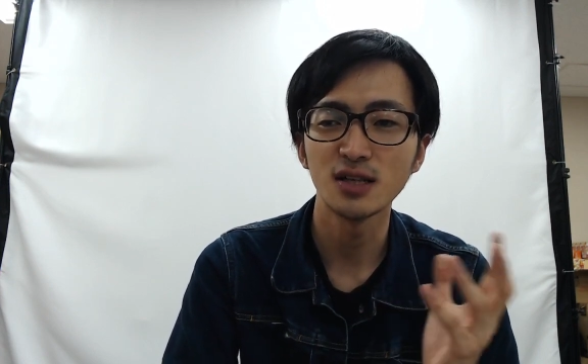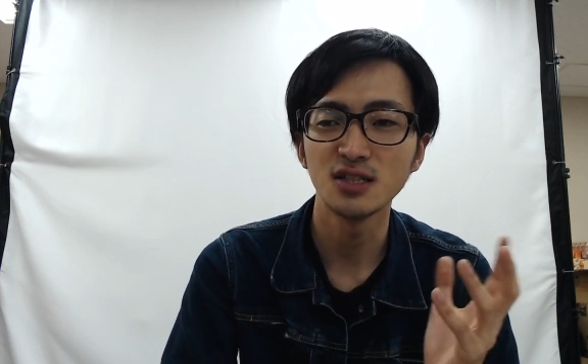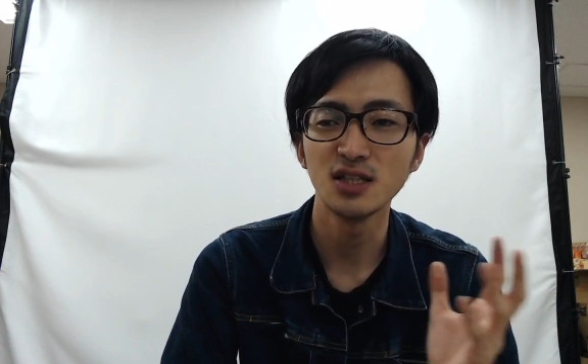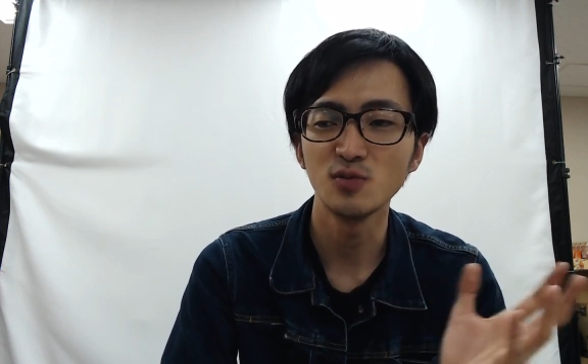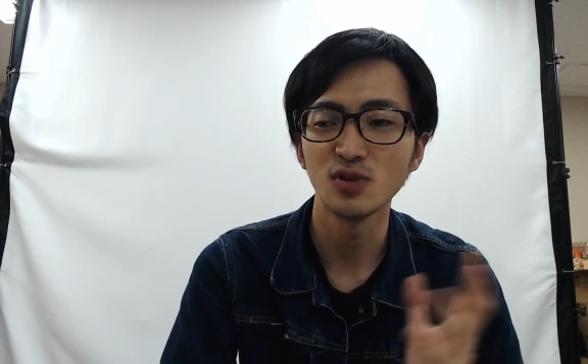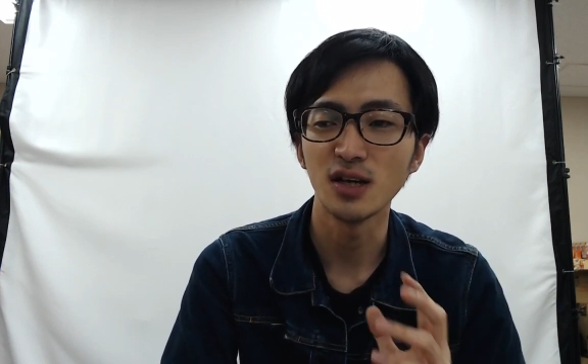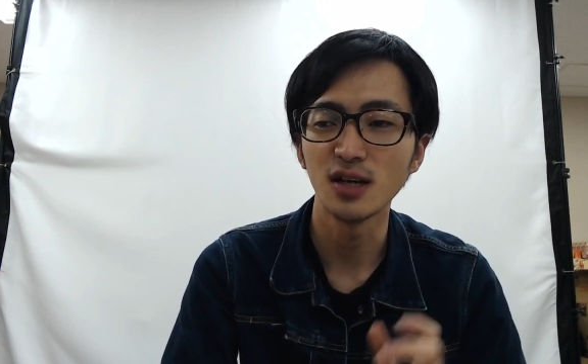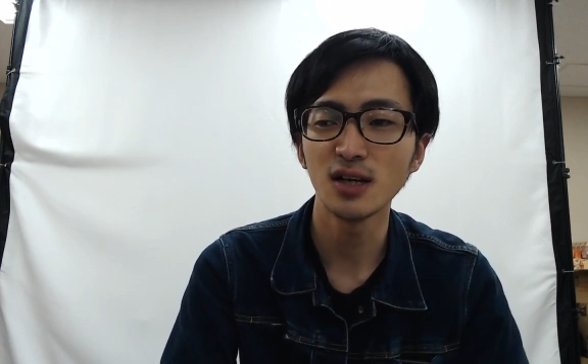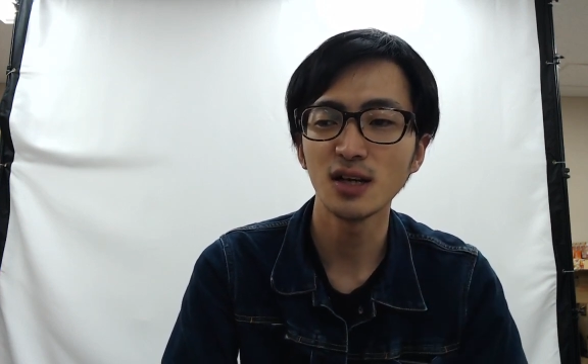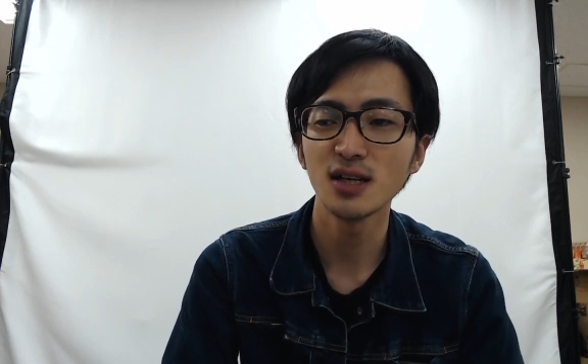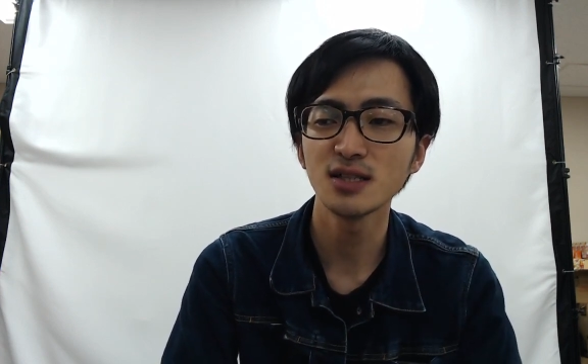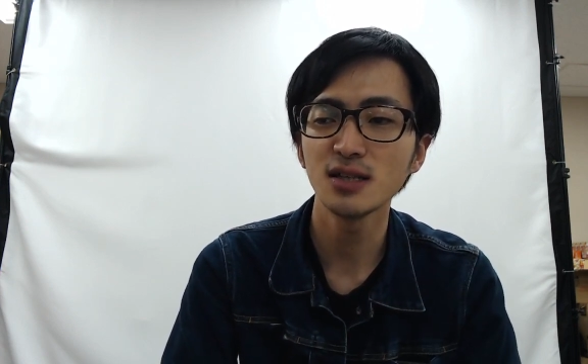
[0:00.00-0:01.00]
チームで連
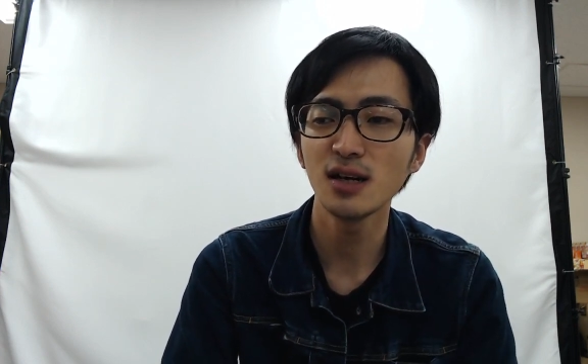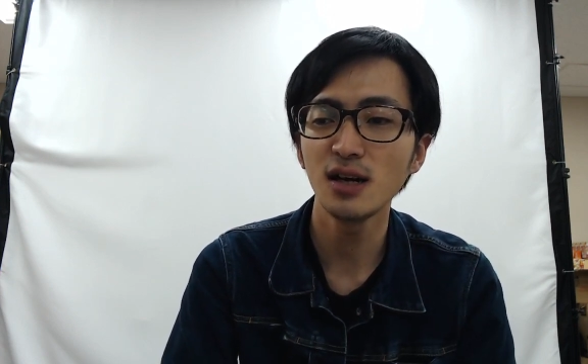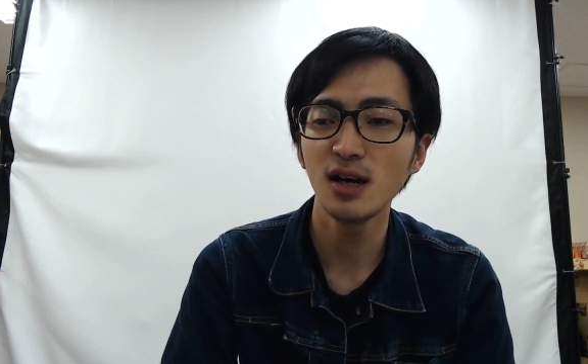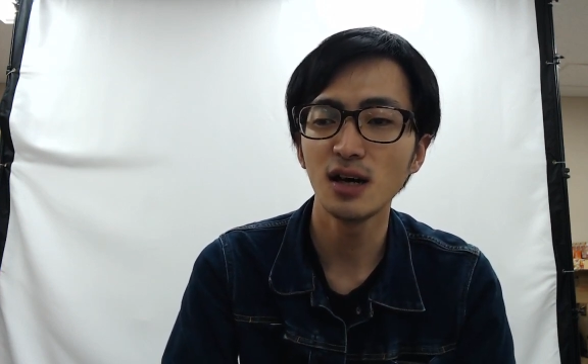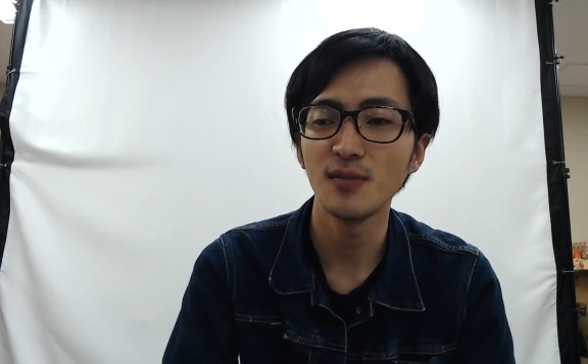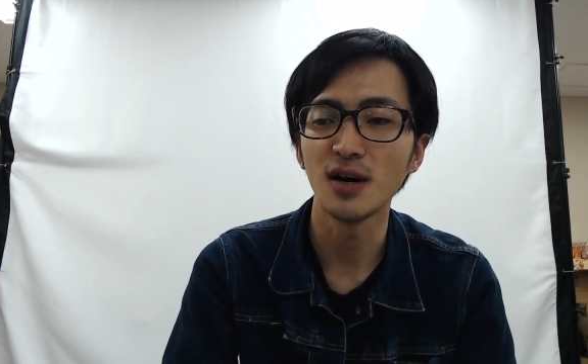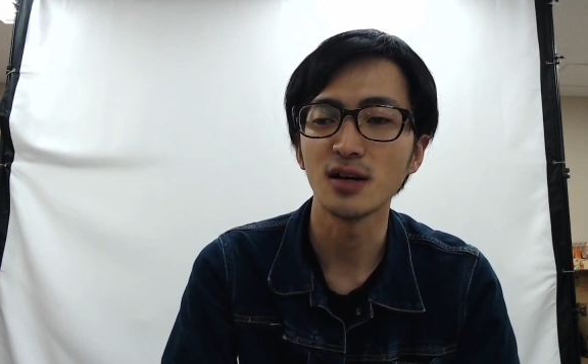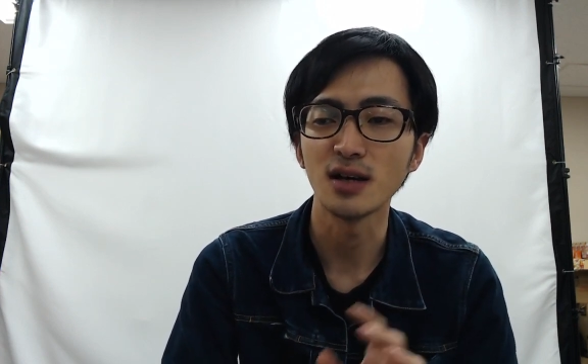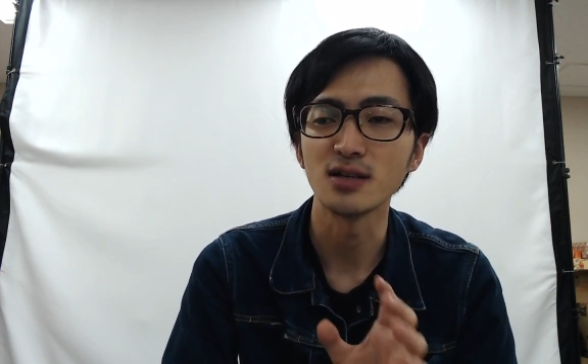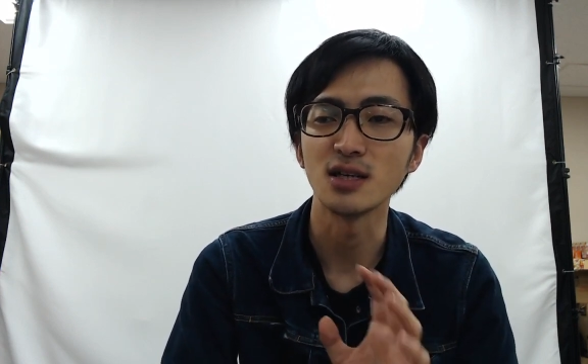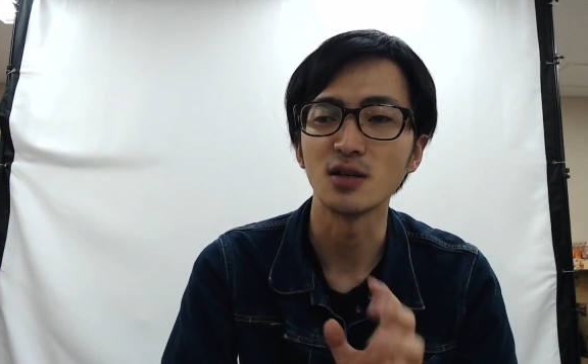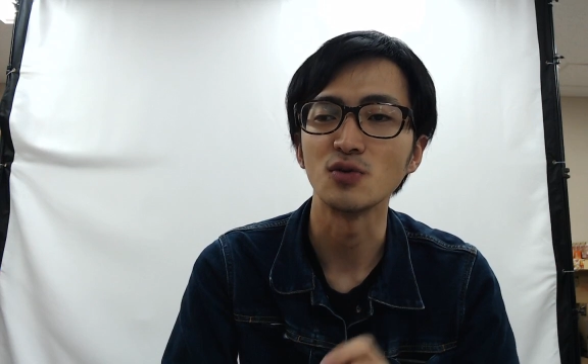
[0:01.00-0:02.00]
携しながら、まあ、
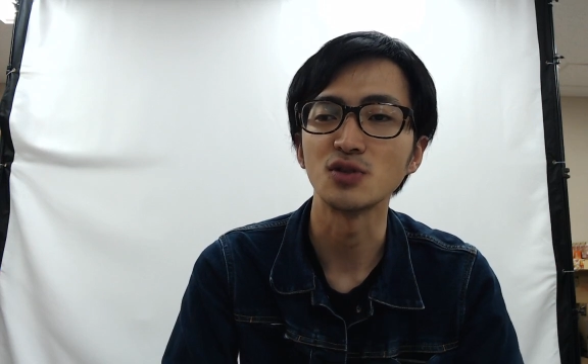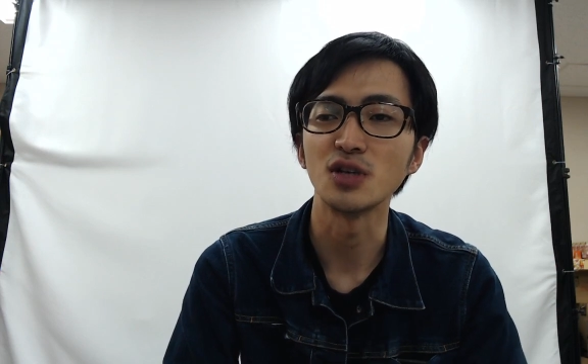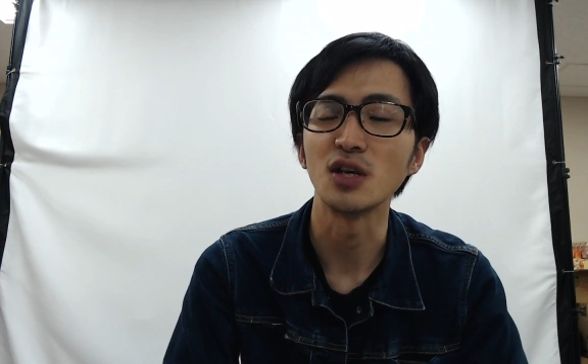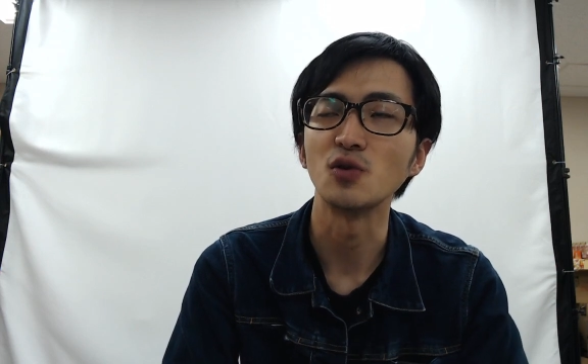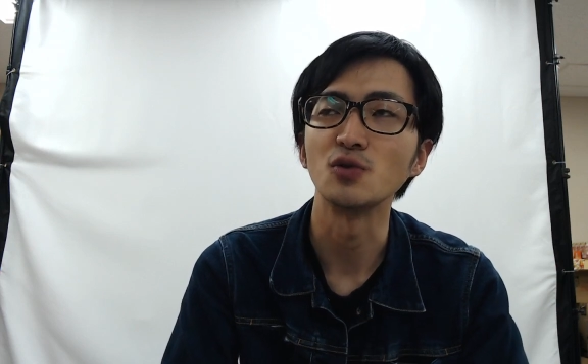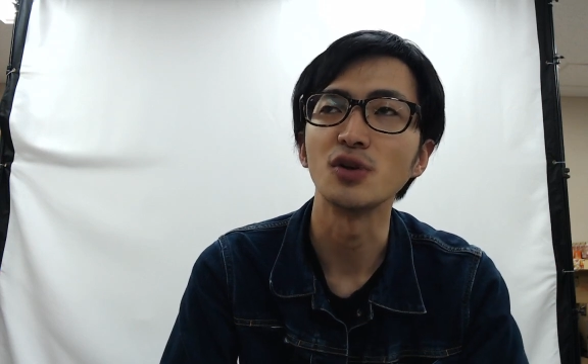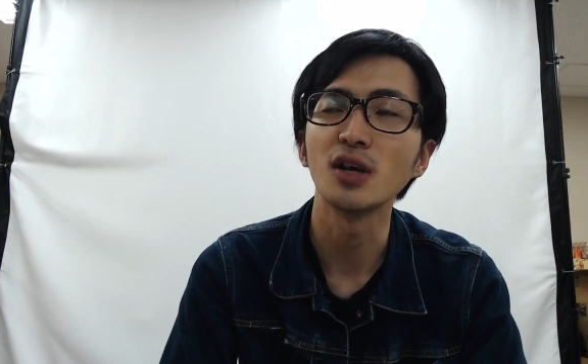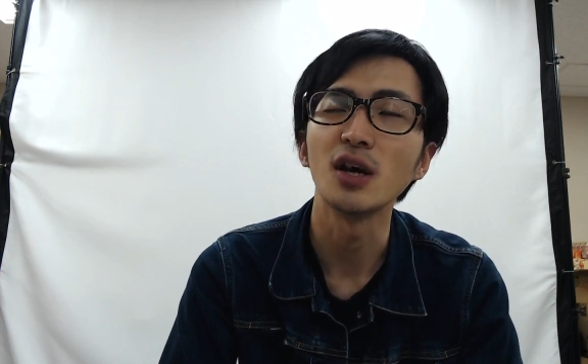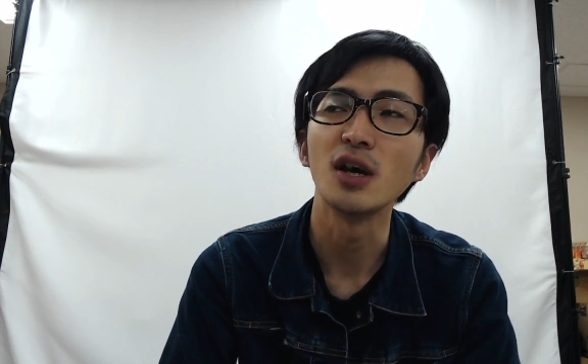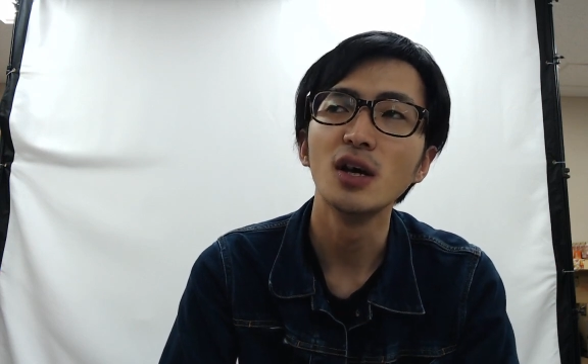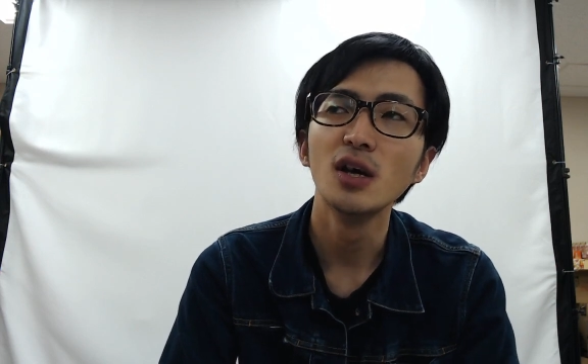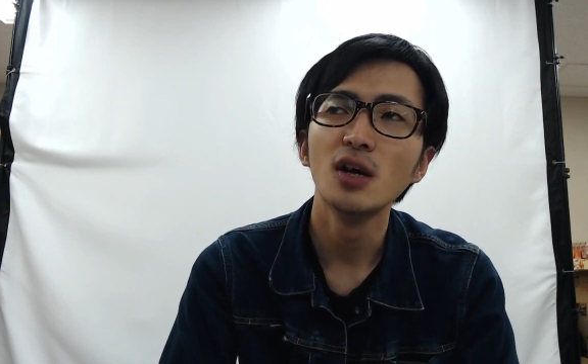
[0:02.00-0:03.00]
対戦をしていくので、